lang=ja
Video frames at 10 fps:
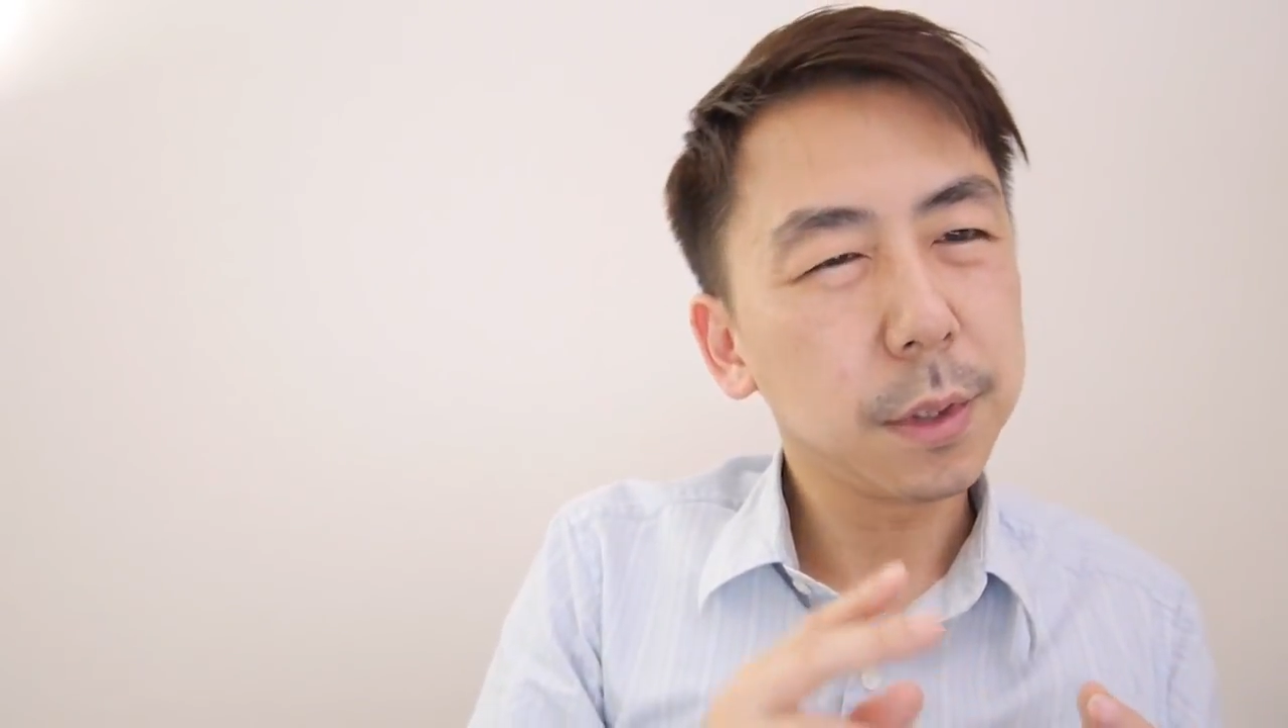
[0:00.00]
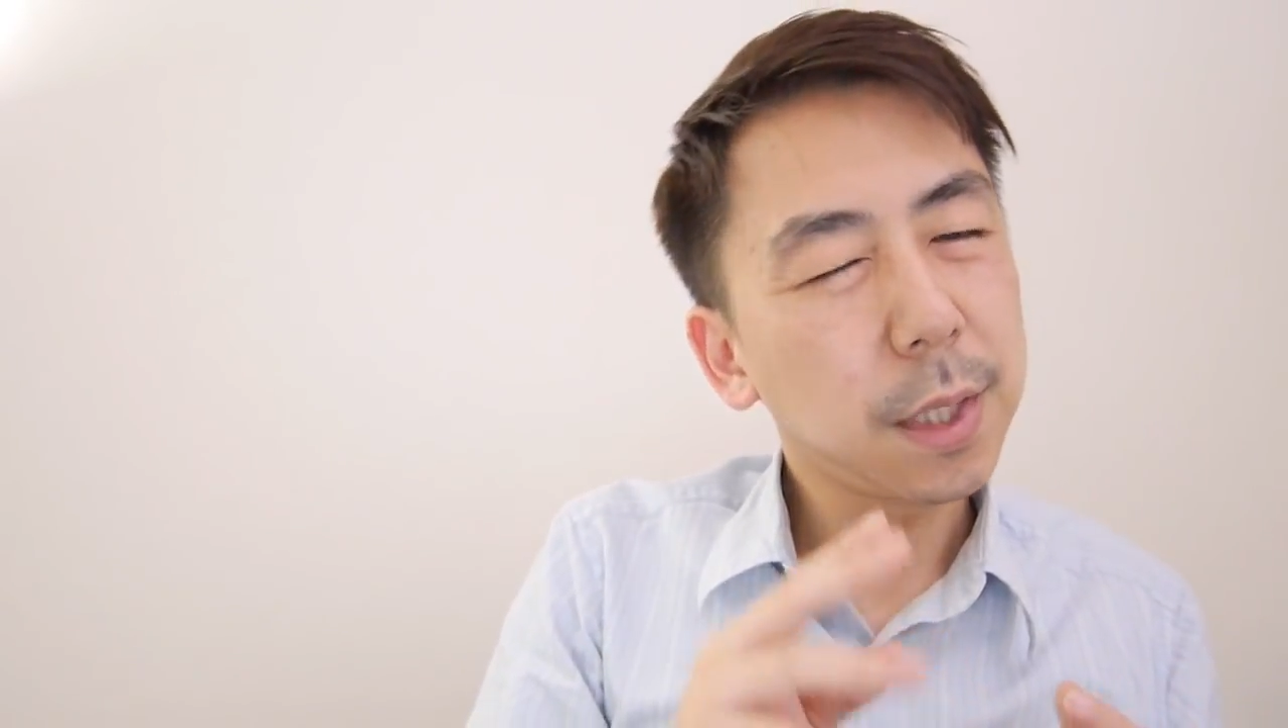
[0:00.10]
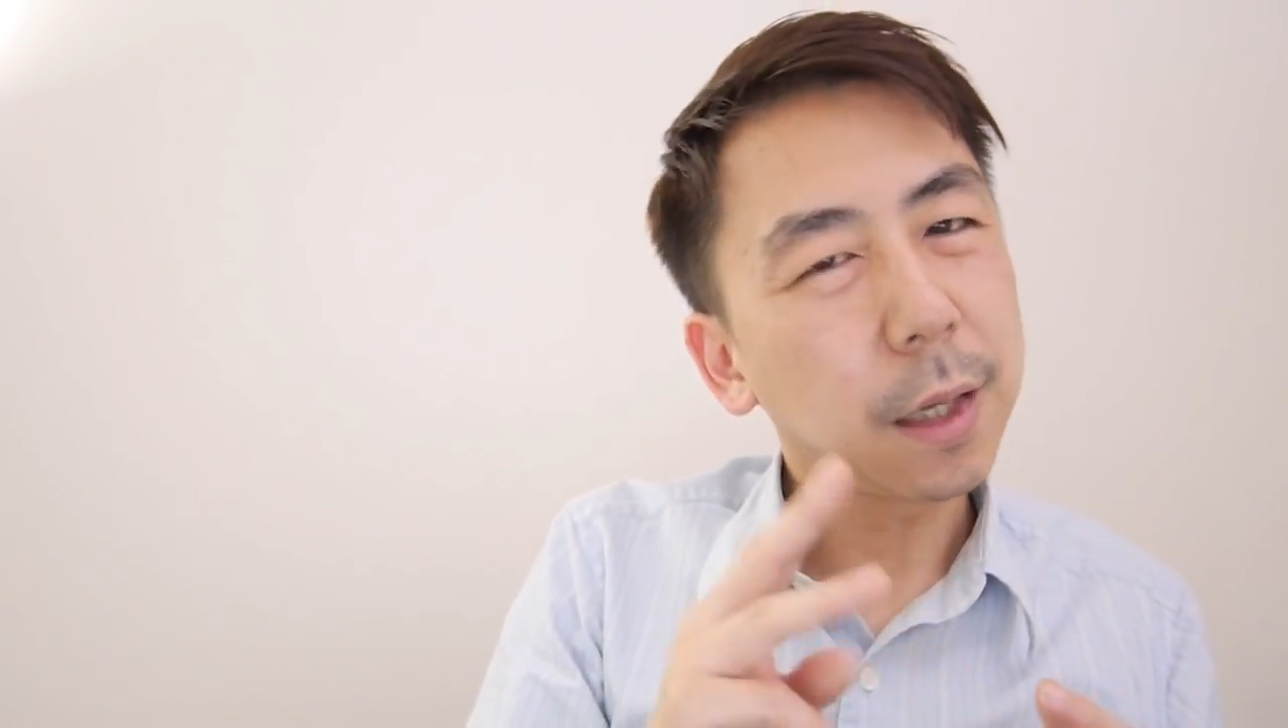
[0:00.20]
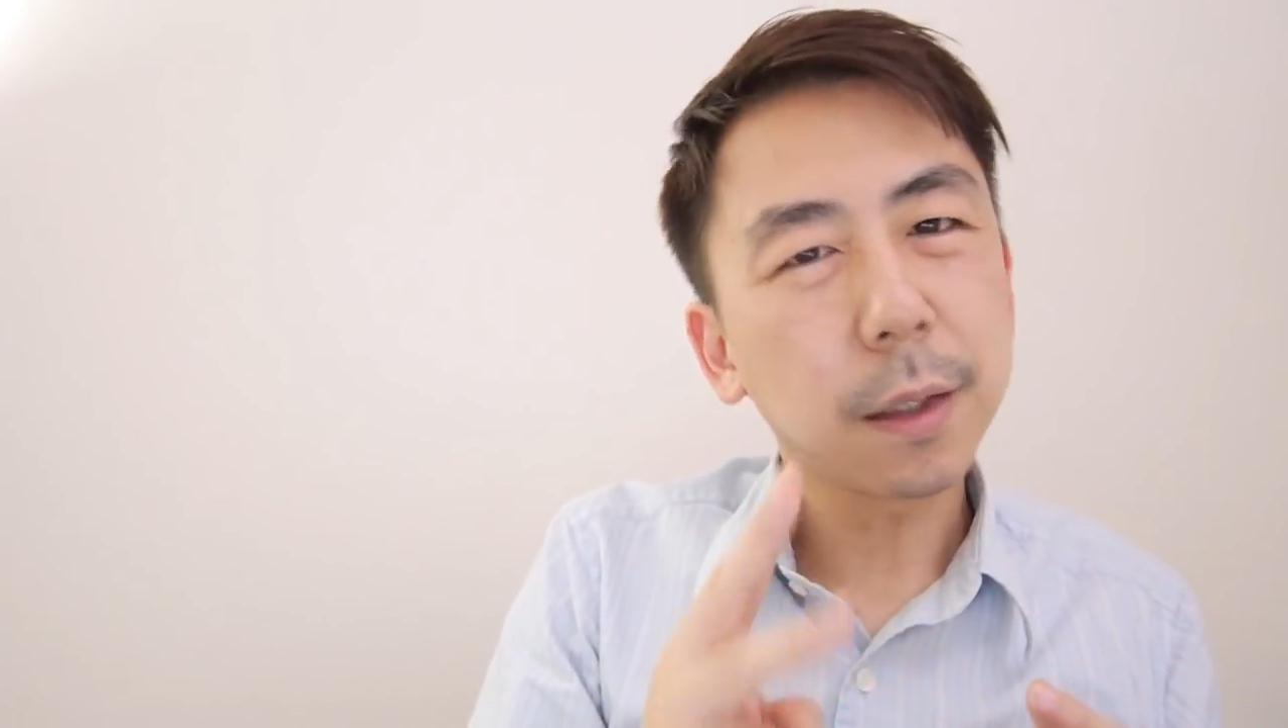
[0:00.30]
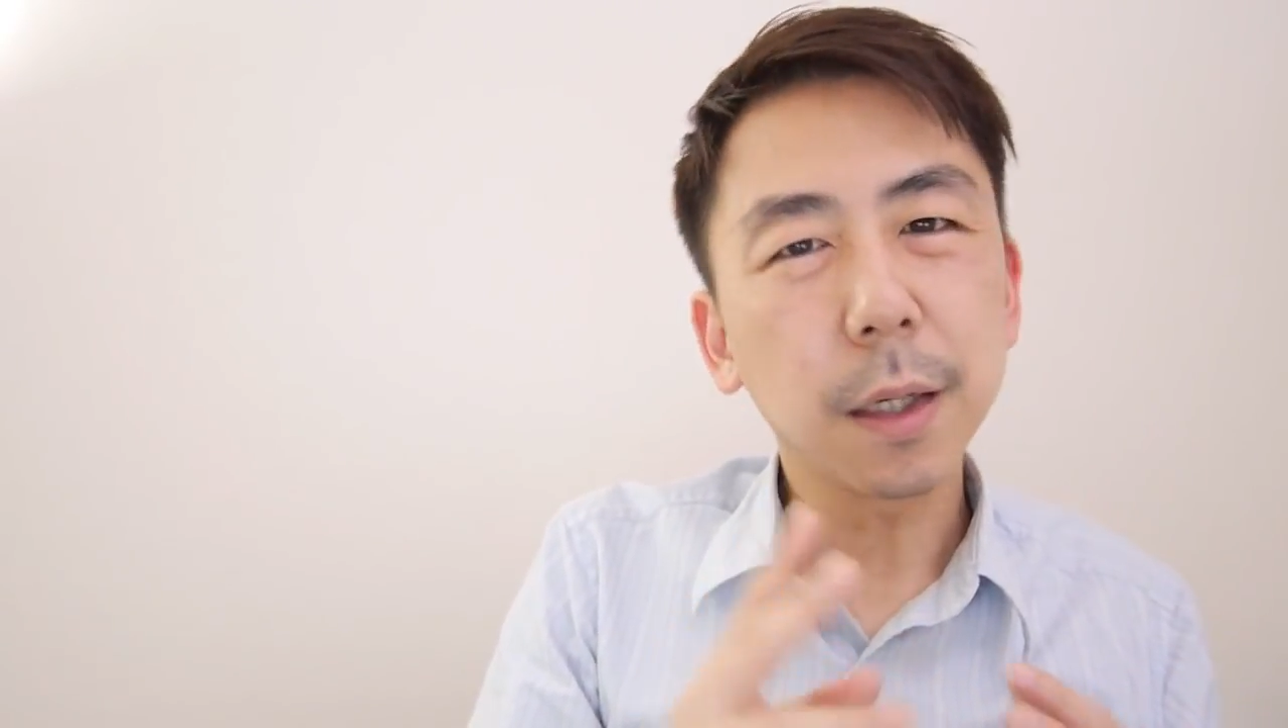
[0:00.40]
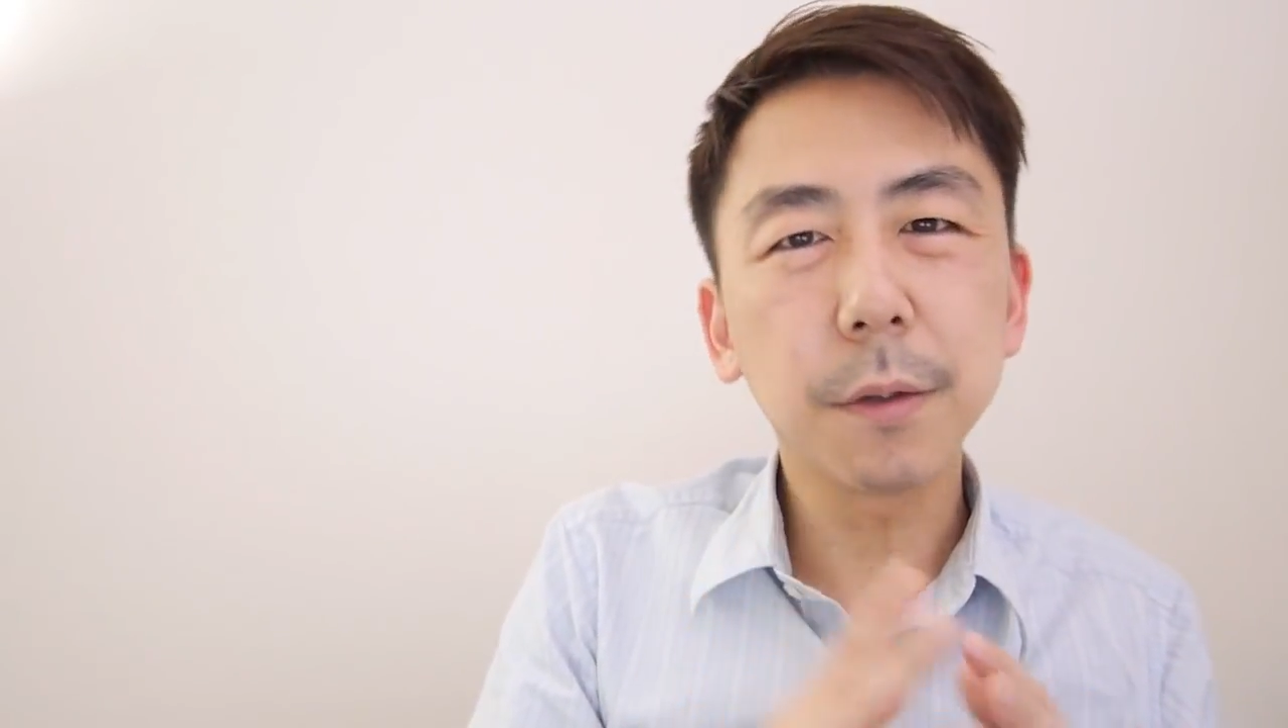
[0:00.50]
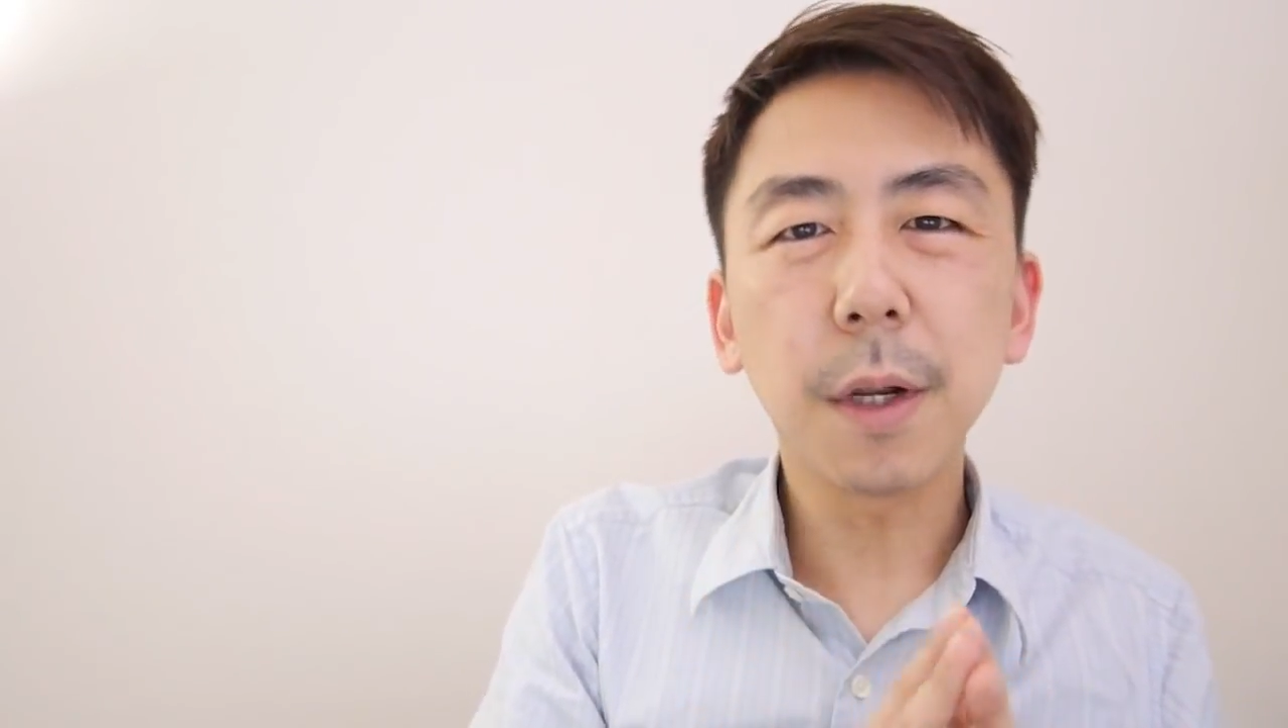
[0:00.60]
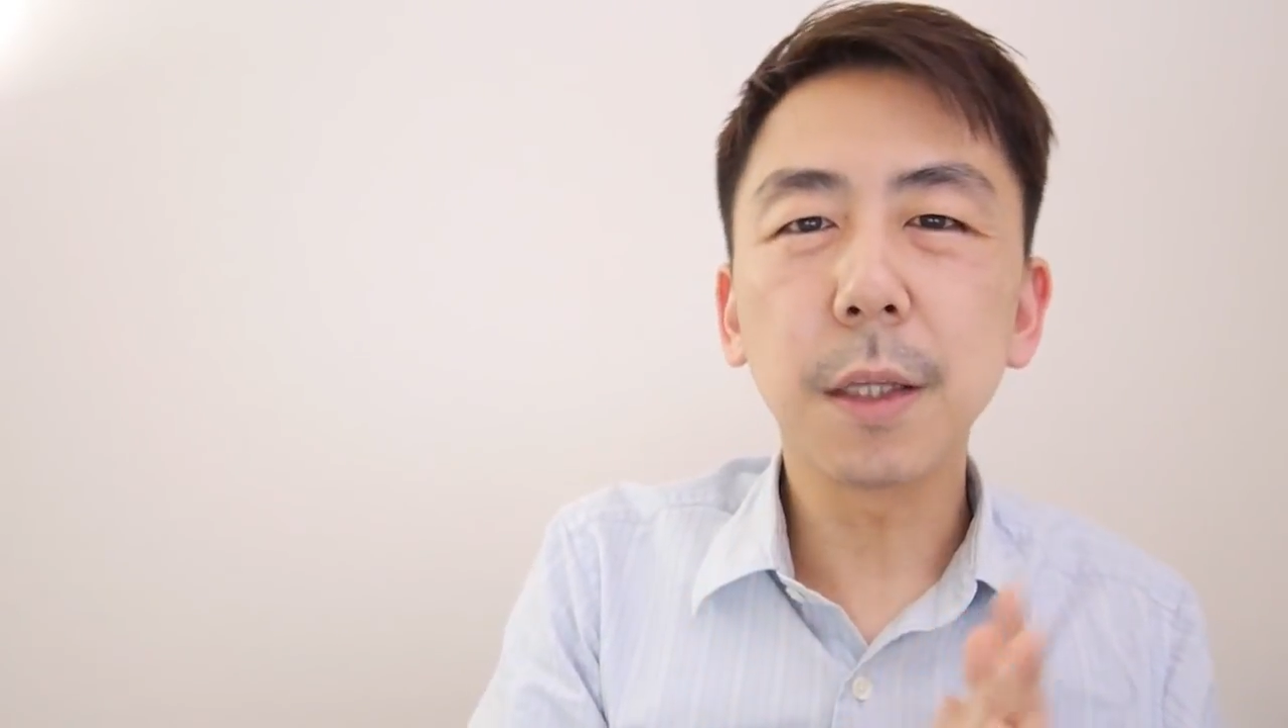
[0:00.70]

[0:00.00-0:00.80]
3回ぐ